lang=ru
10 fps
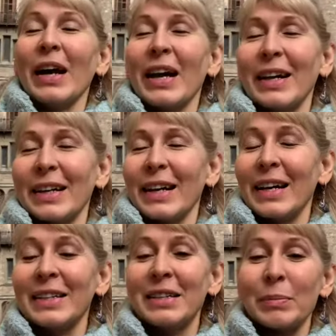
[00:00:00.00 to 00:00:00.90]
Э,
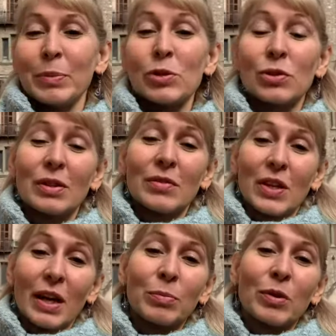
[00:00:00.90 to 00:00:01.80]
они пишут на
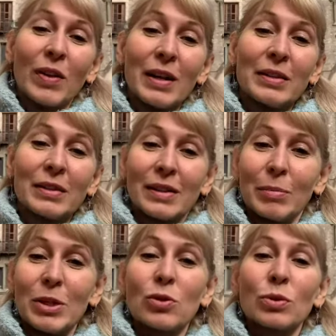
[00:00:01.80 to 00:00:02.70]
дверях буквально
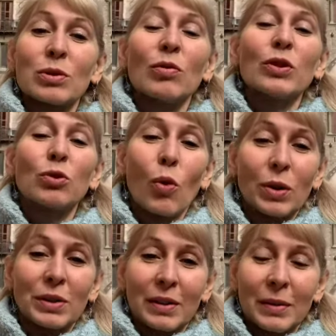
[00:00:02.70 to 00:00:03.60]
табличку слова
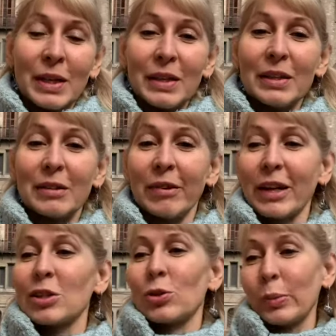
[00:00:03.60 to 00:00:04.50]
«доктор» и
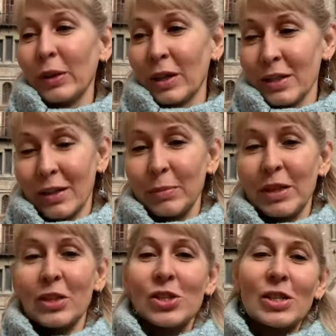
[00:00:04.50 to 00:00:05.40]
говорят, что приходи ко мне
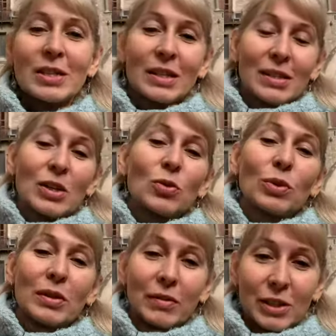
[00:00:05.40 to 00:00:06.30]
лечиться, и
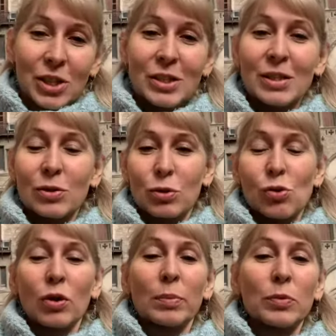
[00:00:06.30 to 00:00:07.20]
зайчонок, и волчица, и
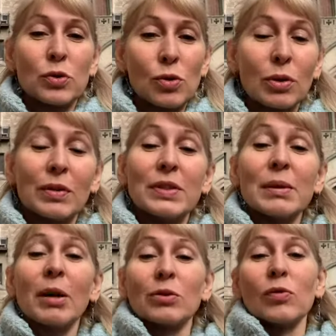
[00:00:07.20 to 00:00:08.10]
жучок, и паучок, и
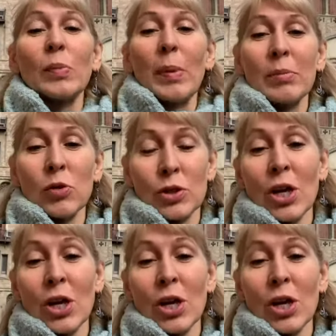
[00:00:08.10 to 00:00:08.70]
всем готовы помочь.